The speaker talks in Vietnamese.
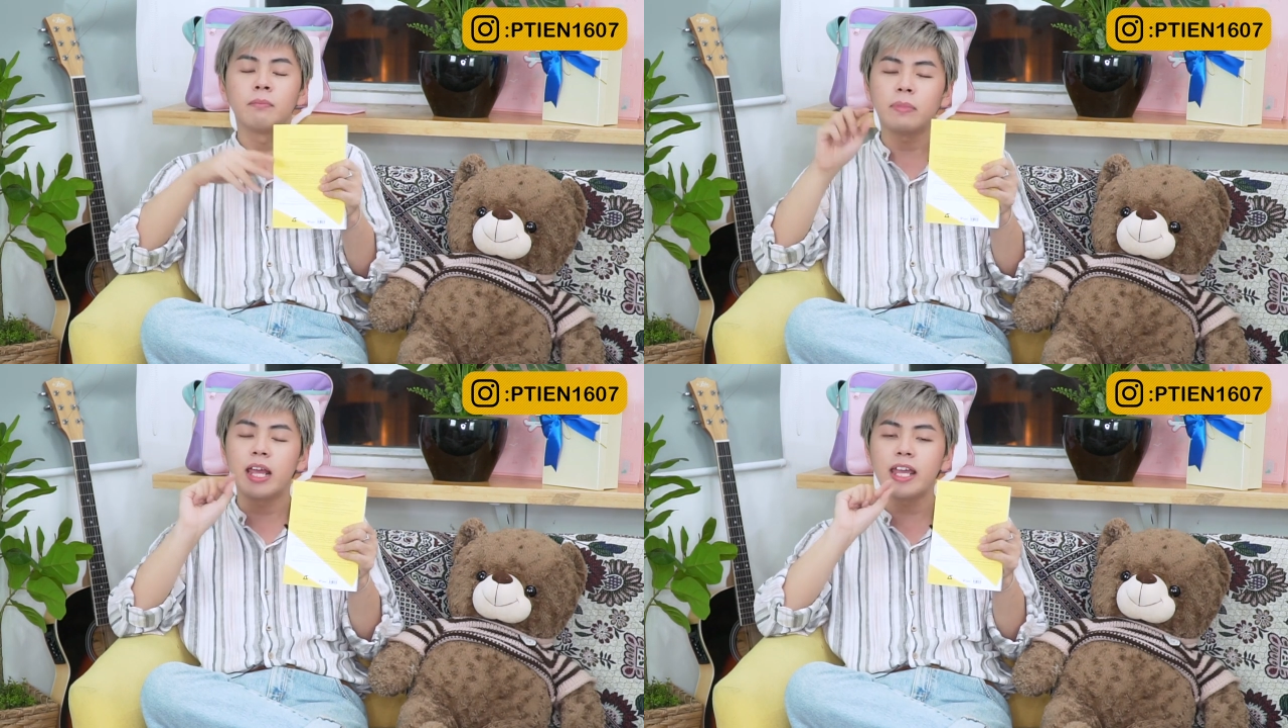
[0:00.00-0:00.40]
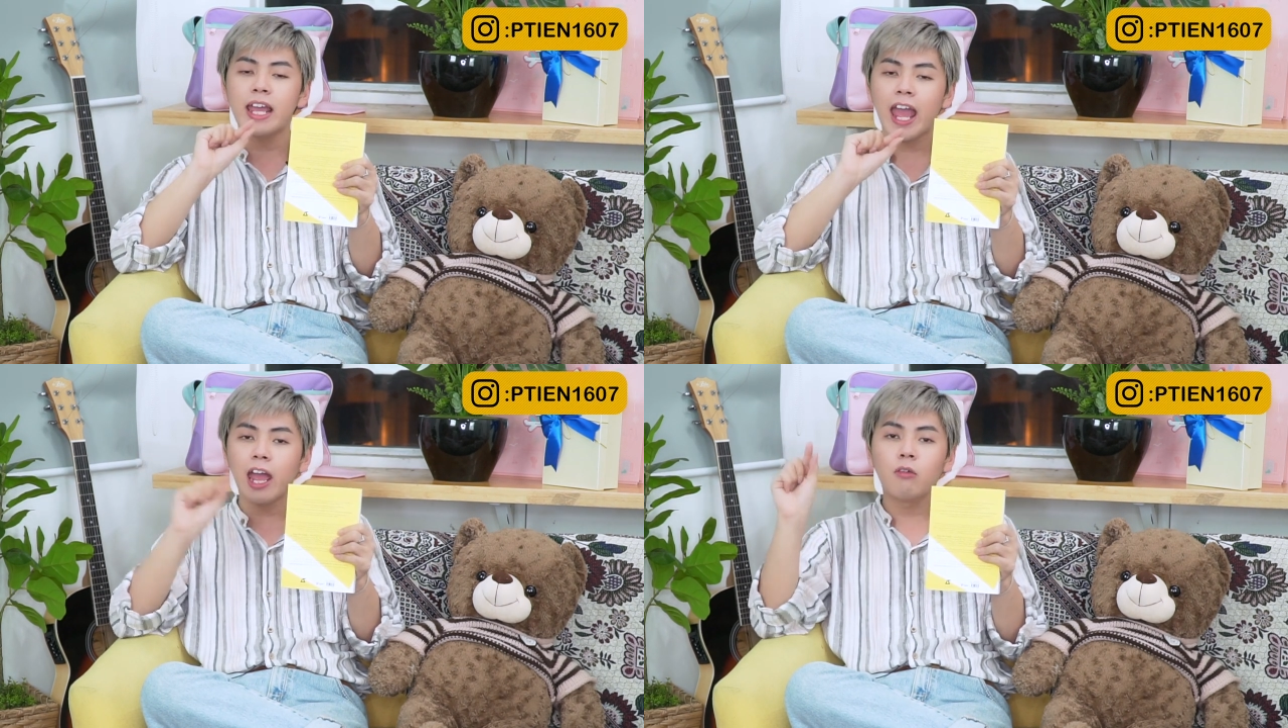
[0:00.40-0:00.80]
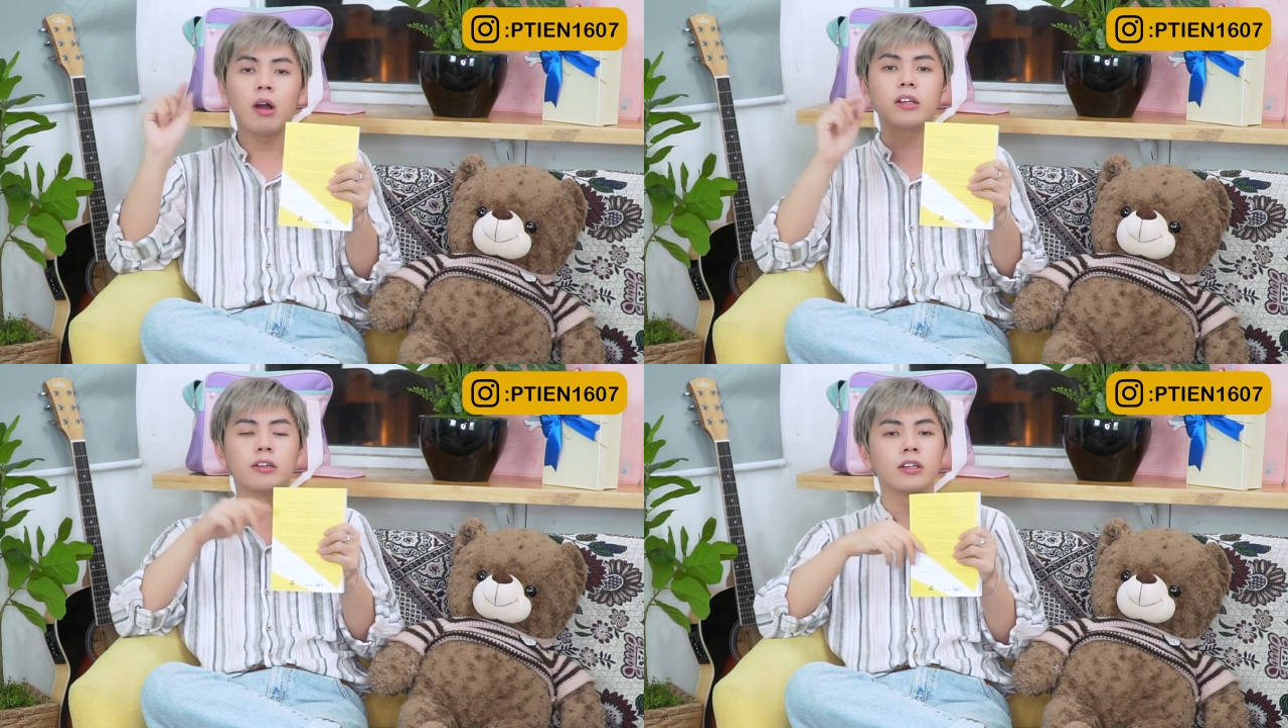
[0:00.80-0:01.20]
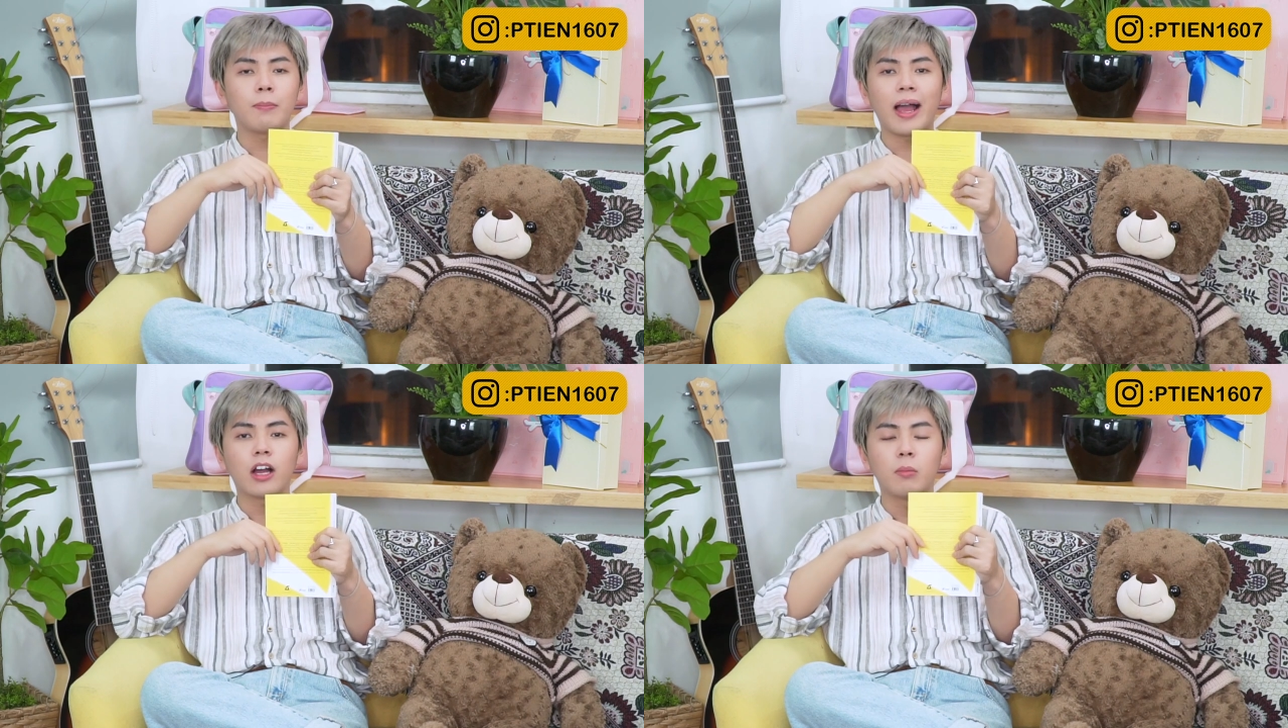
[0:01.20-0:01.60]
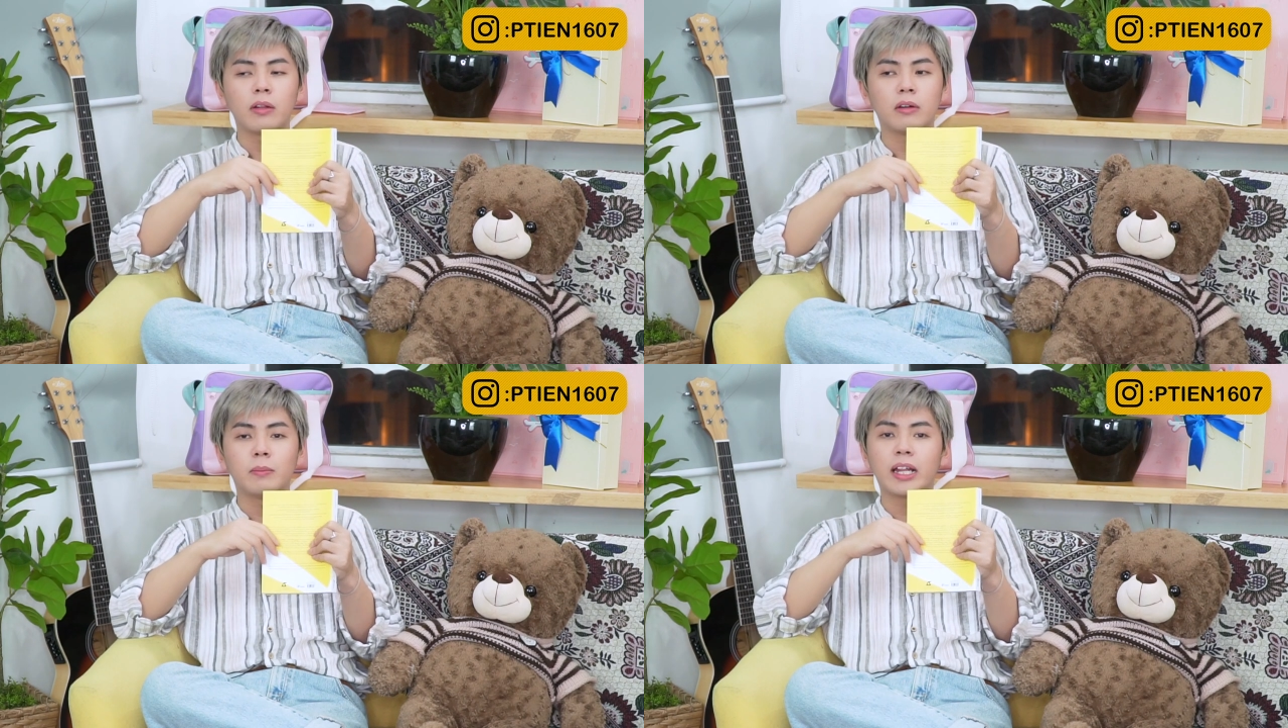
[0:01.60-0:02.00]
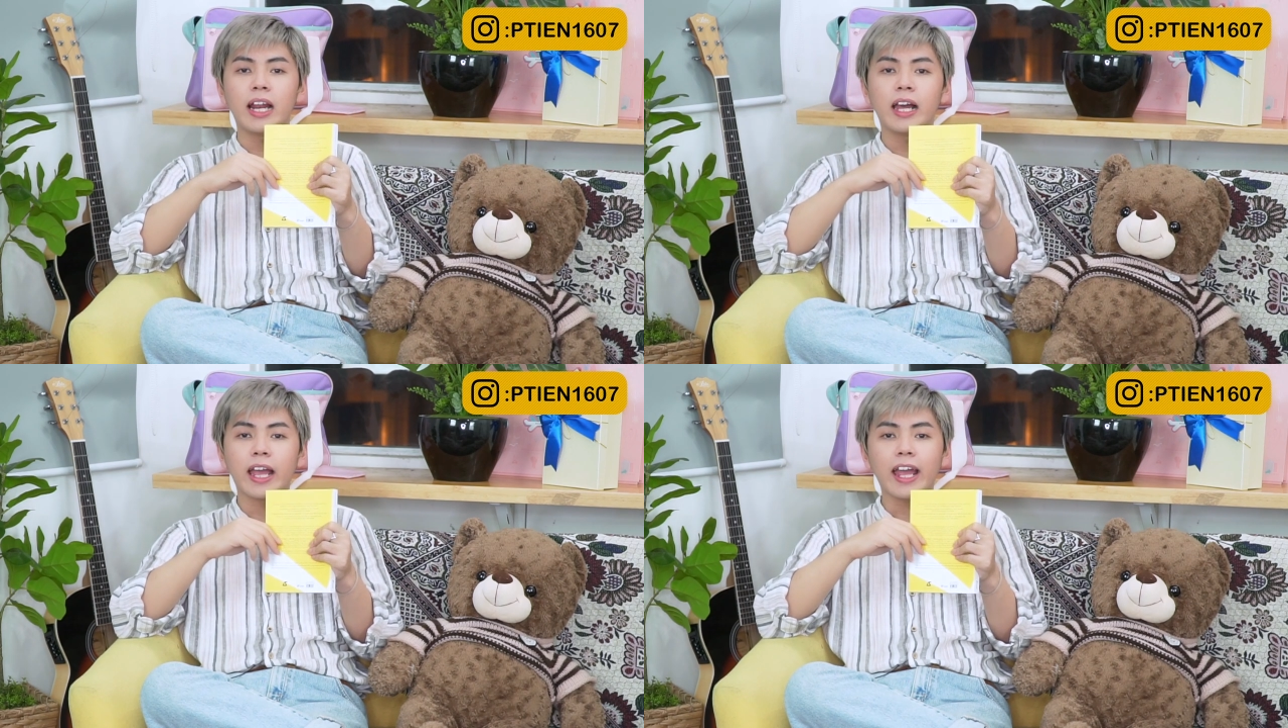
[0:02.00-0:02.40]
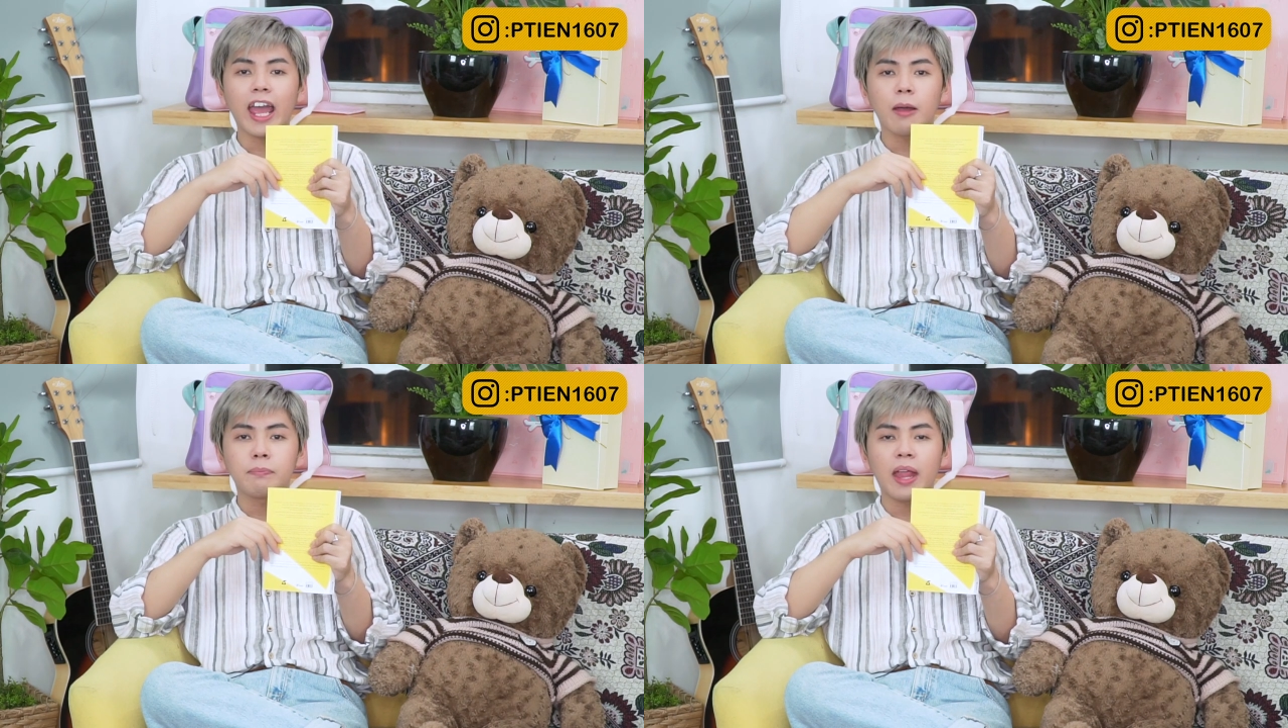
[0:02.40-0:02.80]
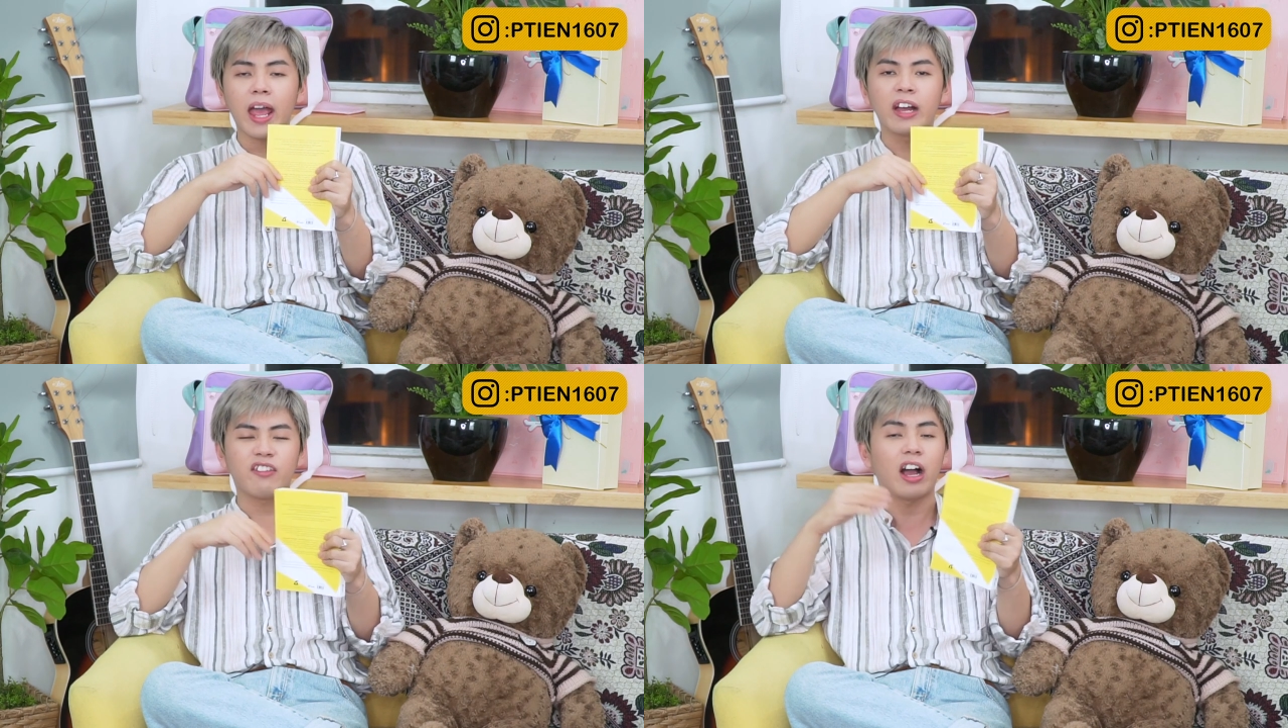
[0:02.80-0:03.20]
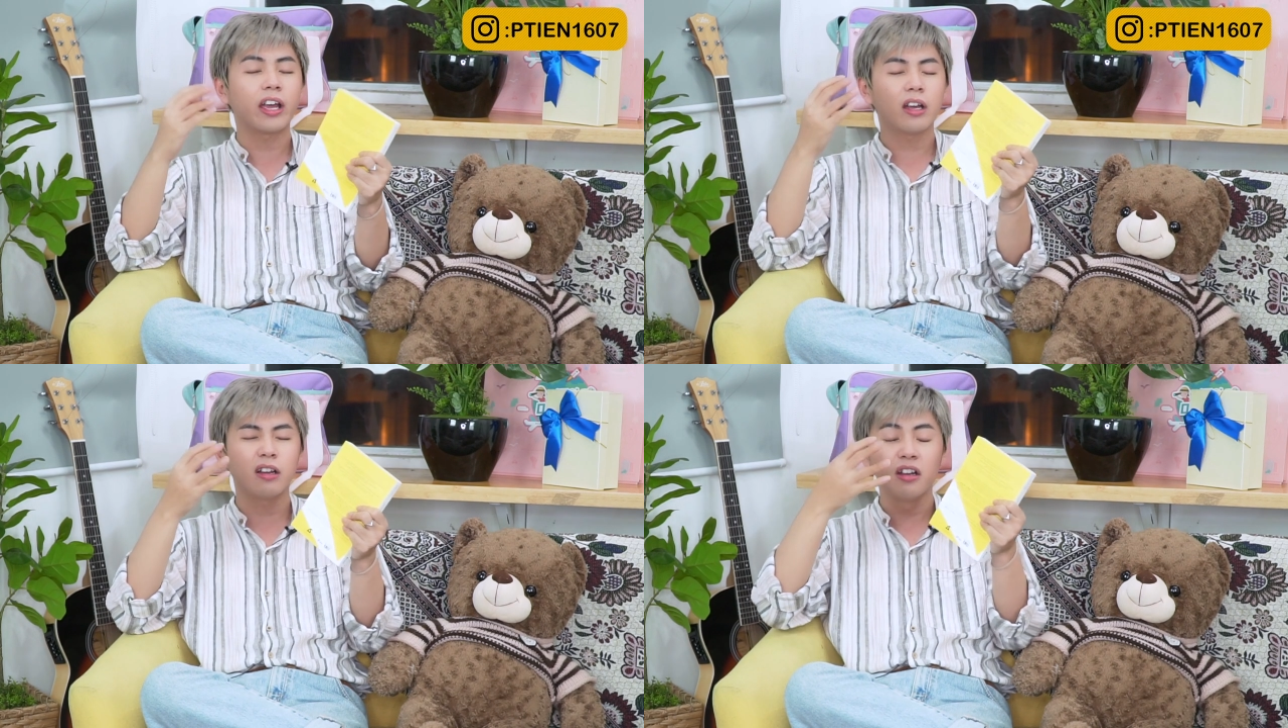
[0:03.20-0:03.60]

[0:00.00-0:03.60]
mình đi ngang qua trường cấp ba của mình và mình thấy là các em đang phải